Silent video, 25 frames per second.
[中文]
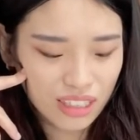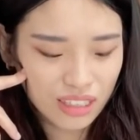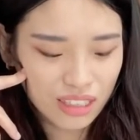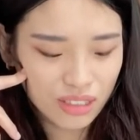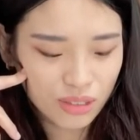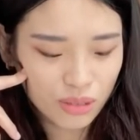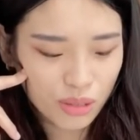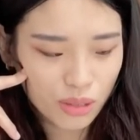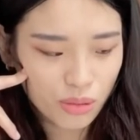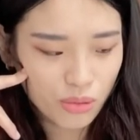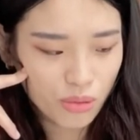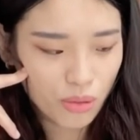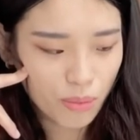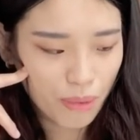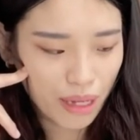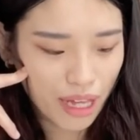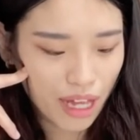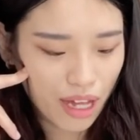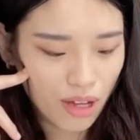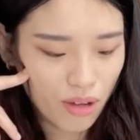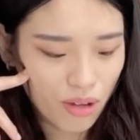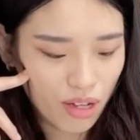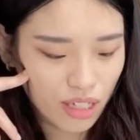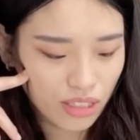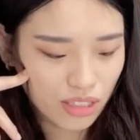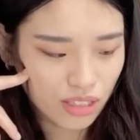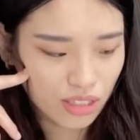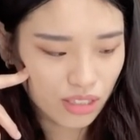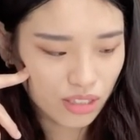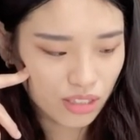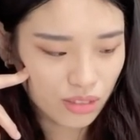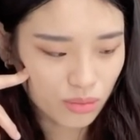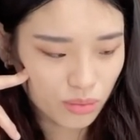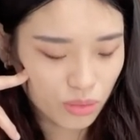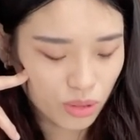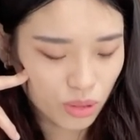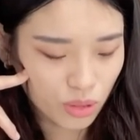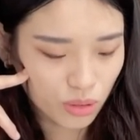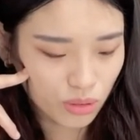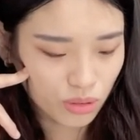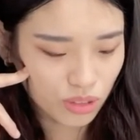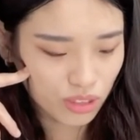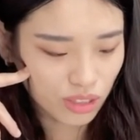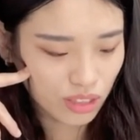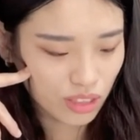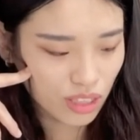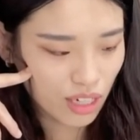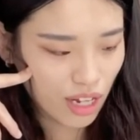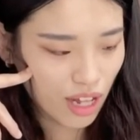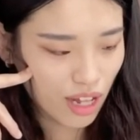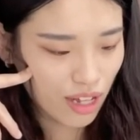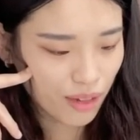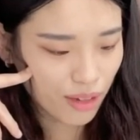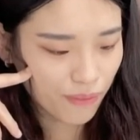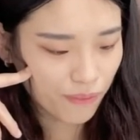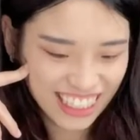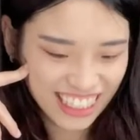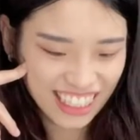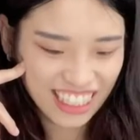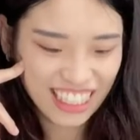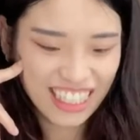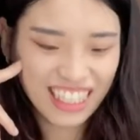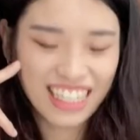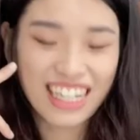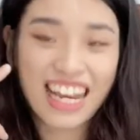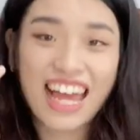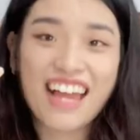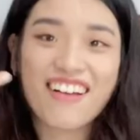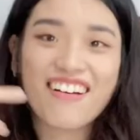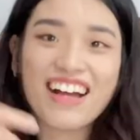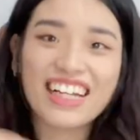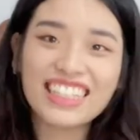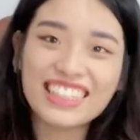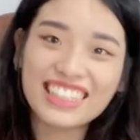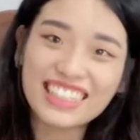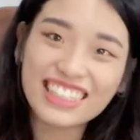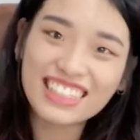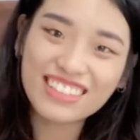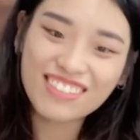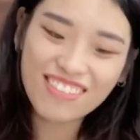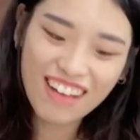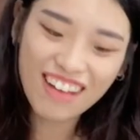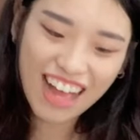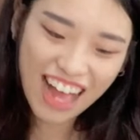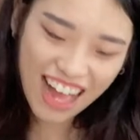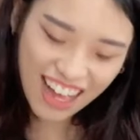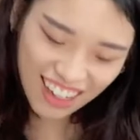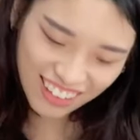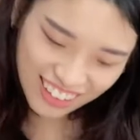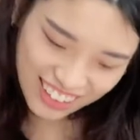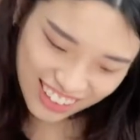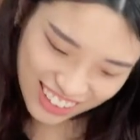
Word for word: 所以我把它画成什么东西啊？ 来画西瓜好